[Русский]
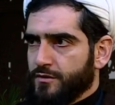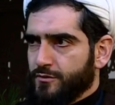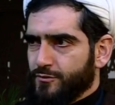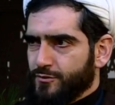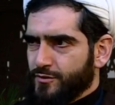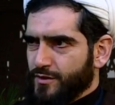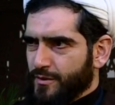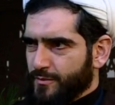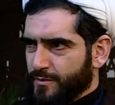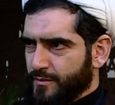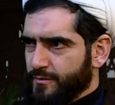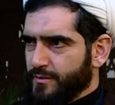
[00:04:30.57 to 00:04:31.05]

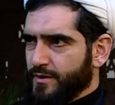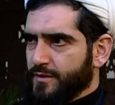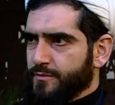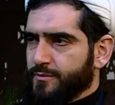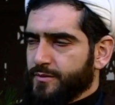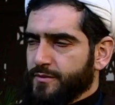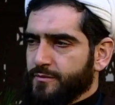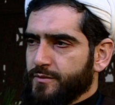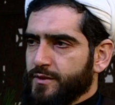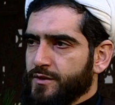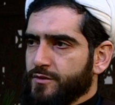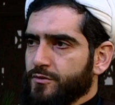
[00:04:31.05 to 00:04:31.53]
Ну, например, к
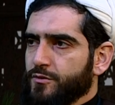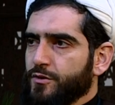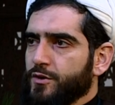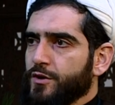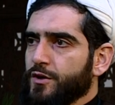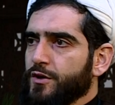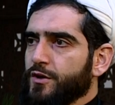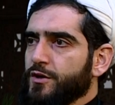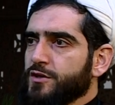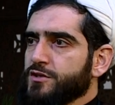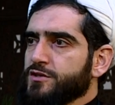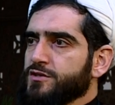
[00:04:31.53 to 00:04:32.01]
примеру,
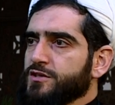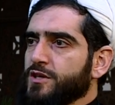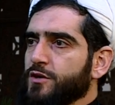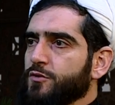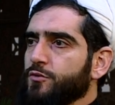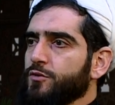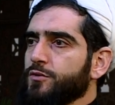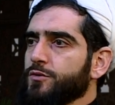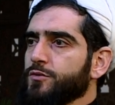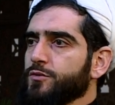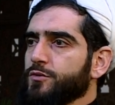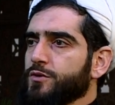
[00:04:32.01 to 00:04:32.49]
с
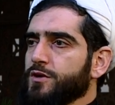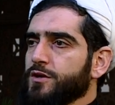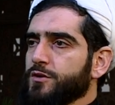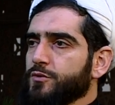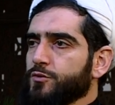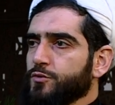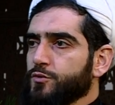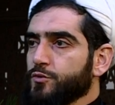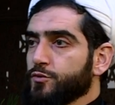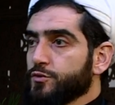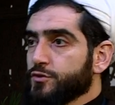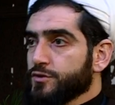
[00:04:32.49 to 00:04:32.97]
какой руки
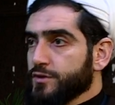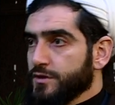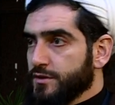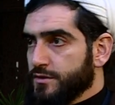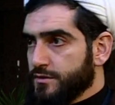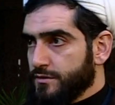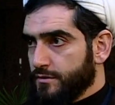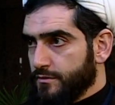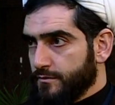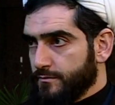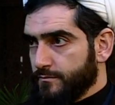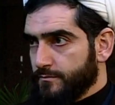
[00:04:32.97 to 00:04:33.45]

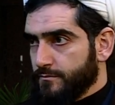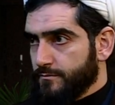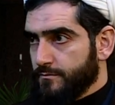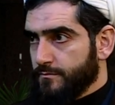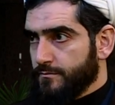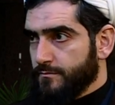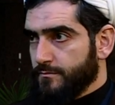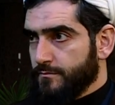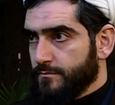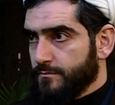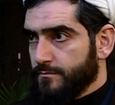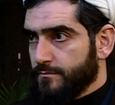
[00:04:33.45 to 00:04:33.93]
кушать.
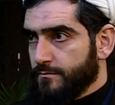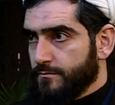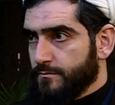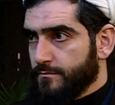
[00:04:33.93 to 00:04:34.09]
Угу.